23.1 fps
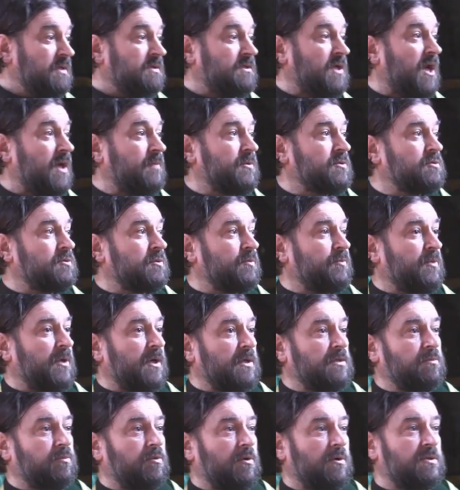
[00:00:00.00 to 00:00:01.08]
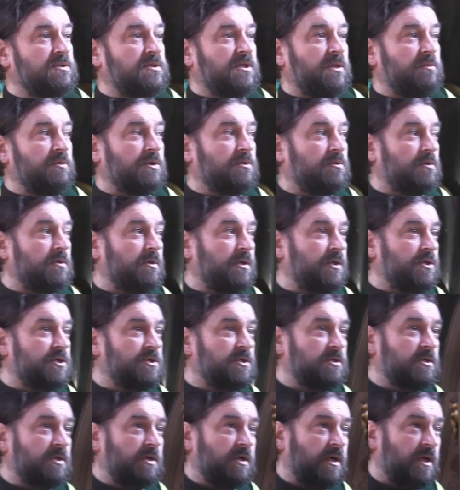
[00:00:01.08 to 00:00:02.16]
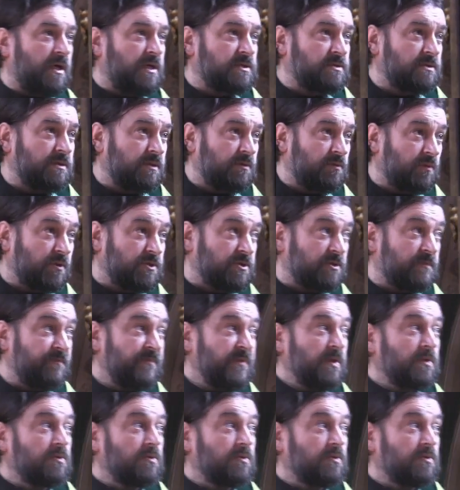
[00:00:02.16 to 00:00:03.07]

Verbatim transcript: Так поступает Бог с теми, кто грешит и каяться не хочет.